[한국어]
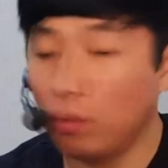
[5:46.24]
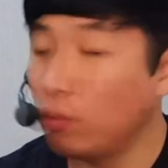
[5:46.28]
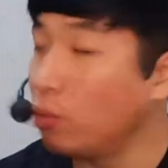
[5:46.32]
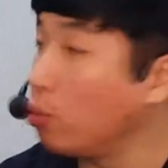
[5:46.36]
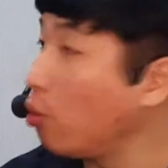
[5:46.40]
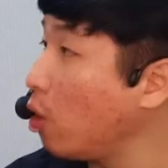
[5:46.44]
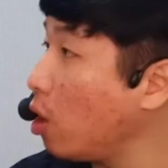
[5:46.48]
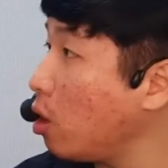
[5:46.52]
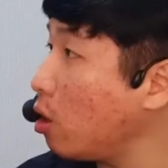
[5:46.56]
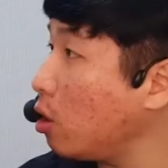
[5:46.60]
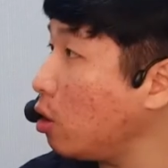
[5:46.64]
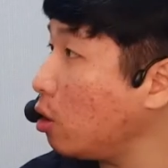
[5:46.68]

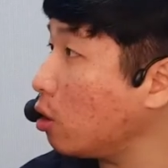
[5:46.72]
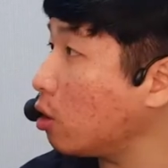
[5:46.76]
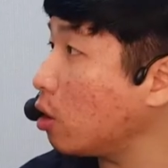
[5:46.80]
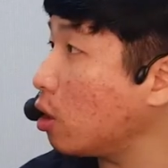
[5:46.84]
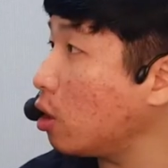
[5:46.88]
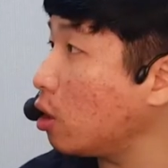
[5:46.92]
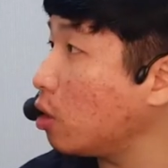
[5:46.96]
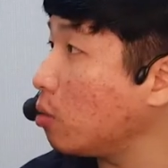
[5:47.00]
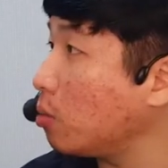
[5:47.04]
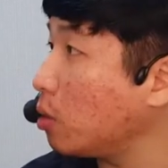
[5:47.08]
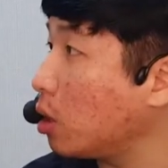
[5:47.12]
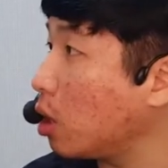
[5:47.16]
왜 이렇게
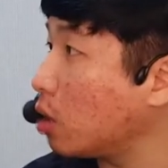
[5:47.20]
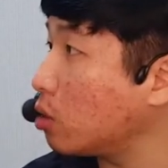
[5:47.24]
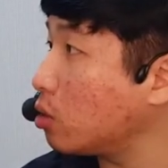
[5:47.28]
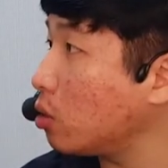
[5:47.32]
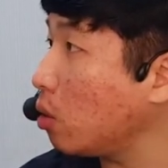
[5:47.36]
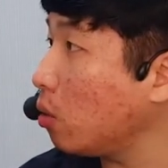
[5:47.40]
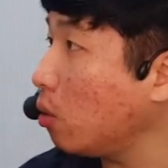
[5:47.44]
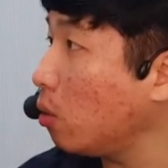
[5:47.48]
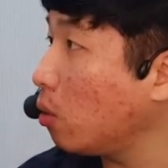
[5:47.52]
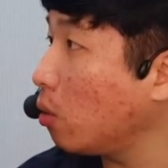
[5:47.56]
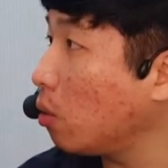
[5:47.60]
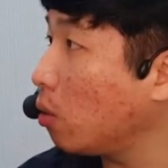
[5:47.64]
이름이
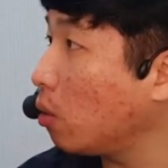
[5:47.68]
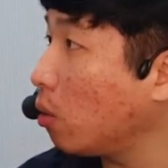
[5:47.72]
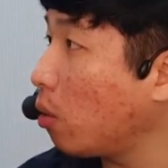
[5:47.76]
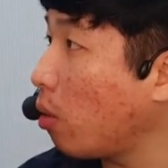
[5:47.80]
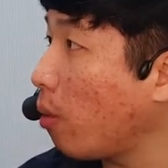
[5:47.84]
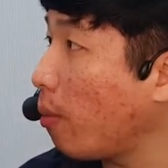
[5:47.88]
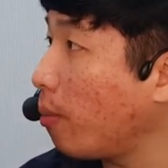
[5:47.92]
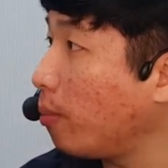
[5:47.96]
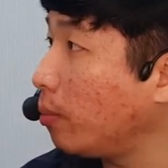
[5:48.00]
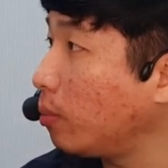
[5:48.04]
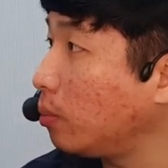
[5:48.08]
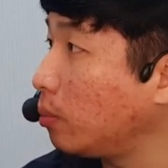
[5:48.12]
됐죠?
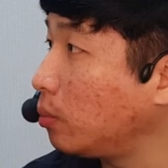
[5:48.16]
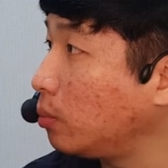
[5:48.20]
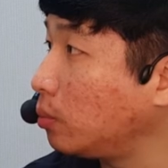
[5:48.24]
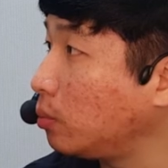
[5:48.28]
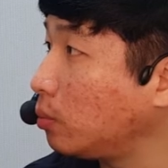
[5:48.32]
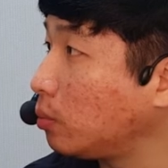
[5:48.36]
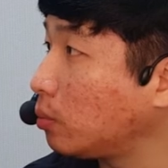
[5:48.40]
어